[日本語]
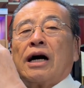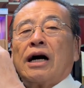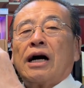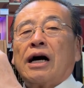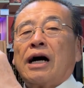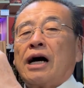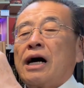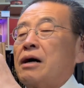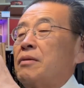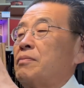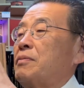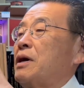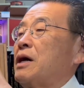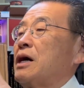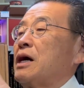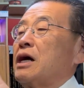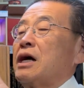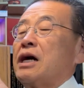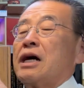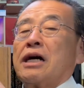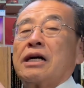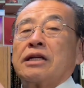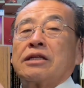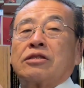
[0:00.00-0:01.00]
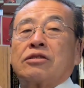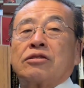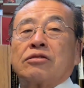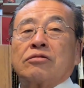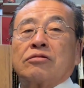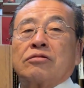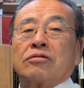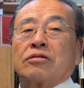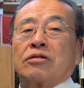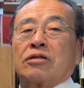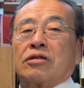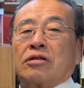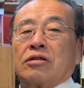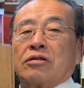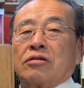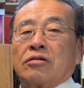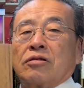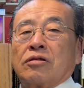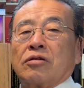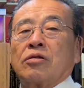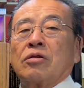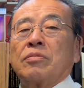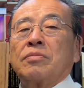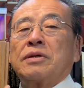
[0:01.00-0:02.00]
幅が19、
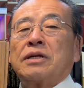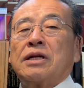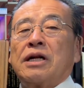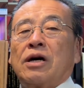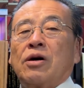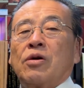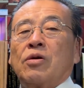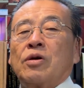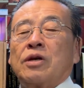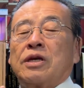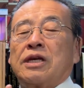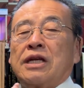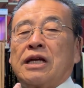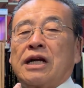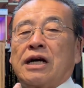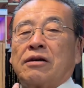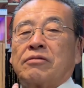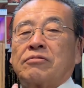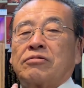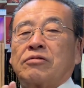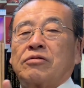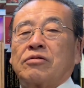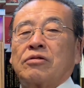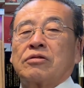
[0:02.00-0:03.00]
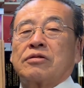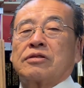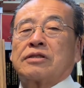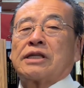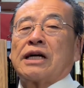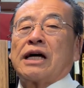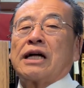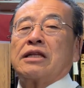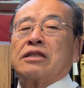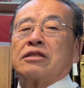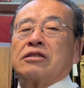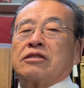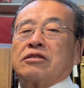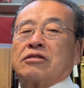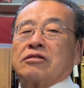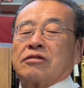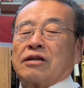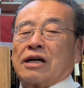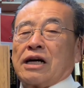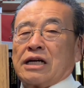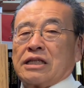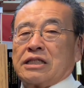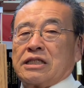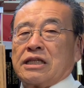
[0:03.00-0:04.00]
扉を開くと
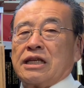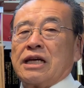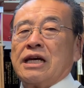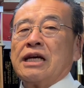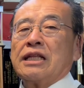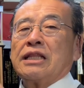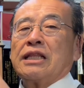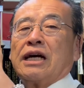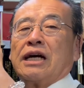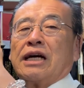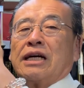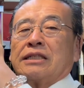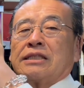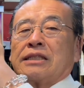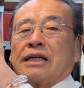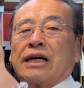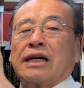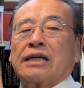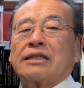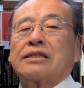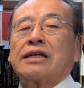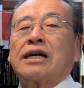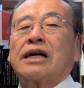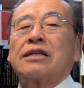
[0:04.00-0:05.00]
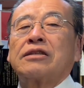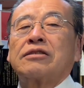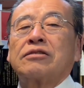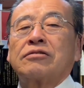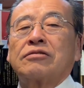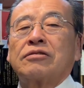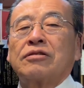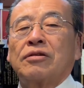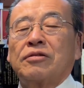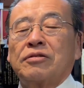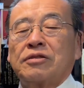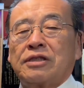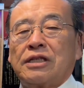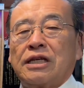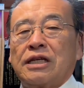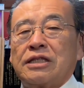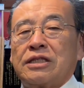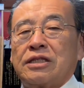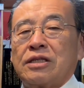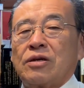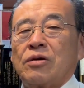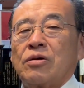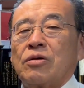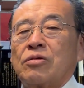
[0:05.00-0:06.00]
38、高さが34
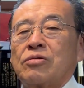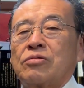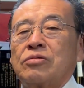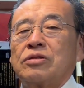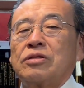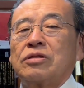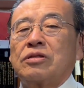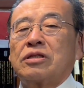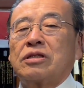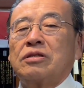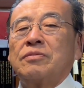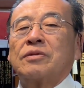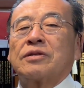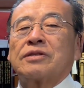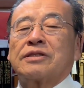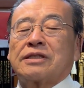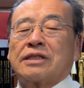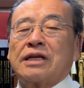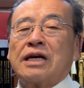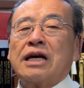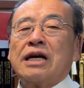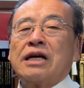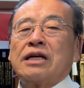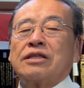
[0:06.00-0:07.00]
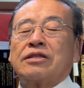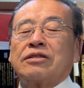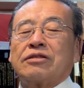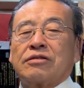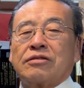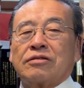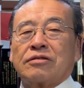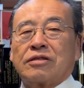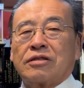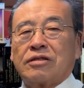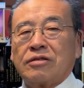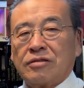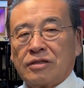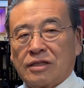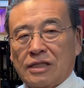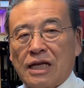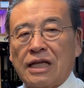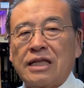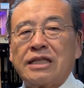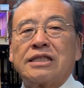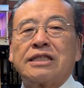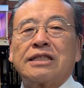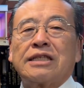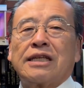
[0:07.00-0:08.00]
センチ、奥行きも19
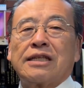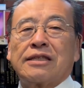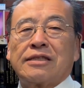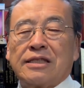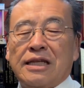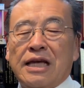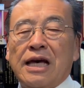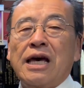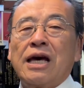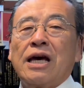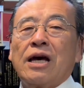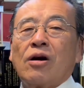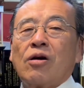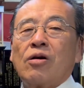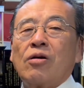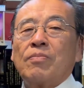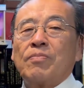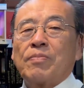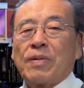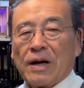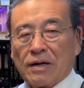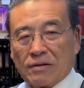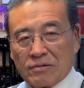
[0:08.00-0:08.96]
センチですね。コンパ